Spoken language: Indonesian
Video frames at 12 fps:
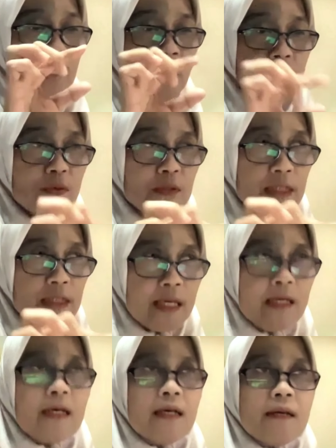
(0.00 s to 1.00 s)

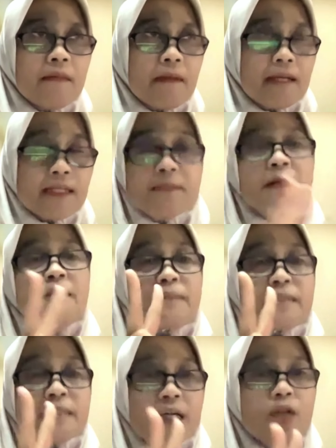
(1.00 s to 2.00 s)
lauknya maksimal
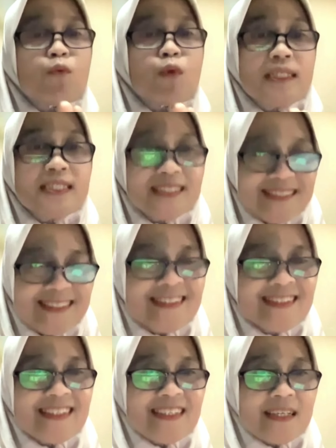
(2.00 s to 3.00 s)
bisa dua
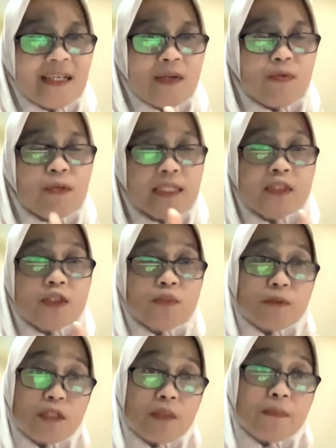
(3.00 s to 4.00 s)
jenis. Dua jenis itu
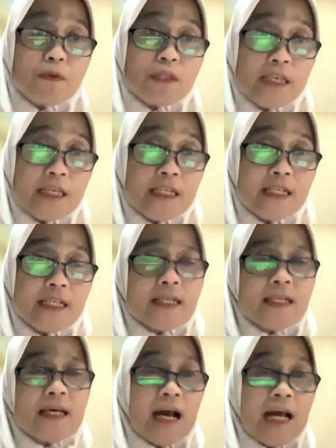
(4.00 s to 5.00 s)
maksudnya protein
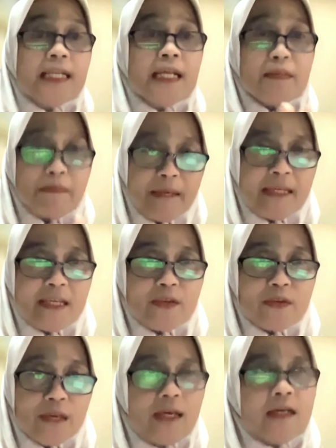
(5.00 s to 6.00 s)
A dan B
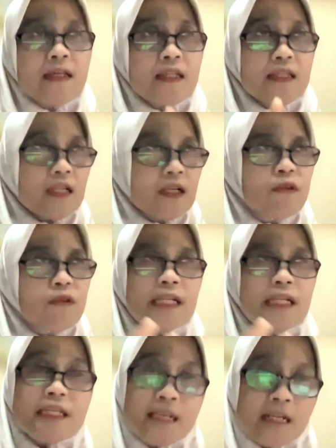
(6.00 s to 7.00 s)
gitu ya. Telur
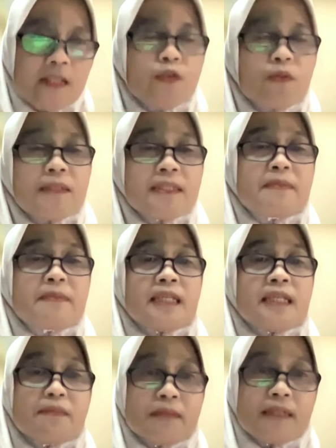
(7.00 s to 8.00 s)
dan ikan itu masih bisa
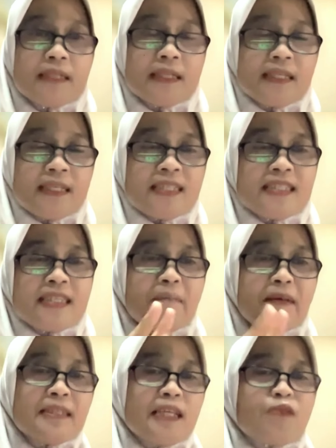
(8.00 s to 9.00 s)
dibeli
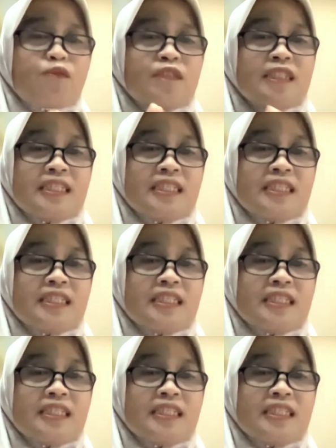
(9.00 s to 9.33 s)
sama satu jenis